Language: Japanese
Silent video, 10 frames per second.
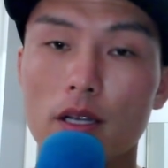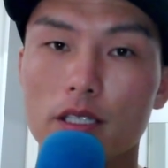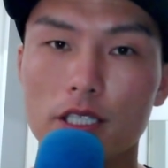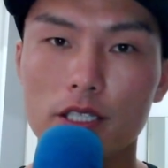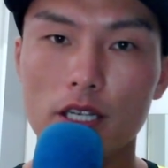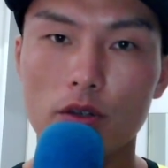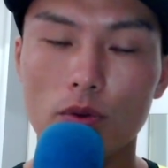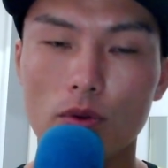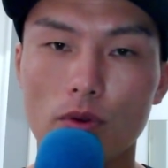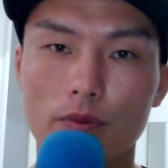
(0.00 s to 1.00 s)
実際にこ
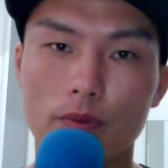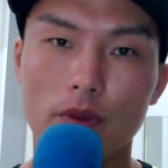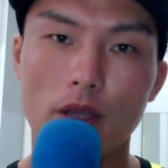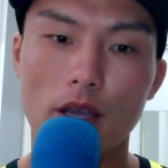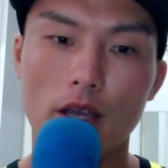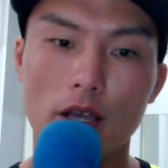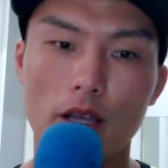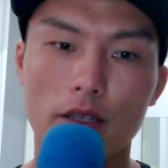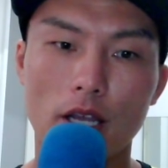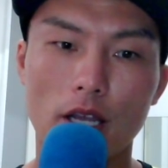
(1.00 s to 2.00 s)
の、
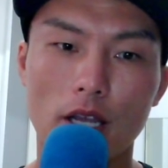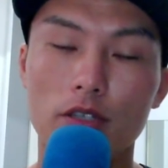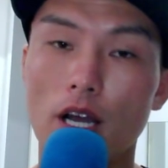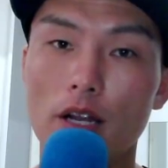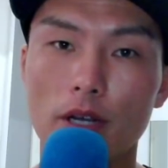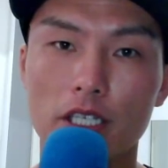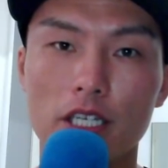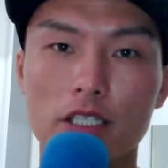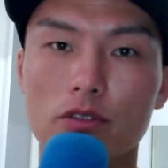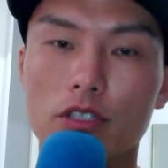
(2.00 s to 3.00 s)
えー、タイミングであれば、
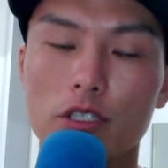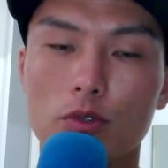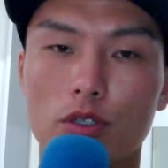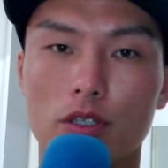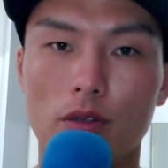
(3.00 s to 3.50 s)
日足の一目、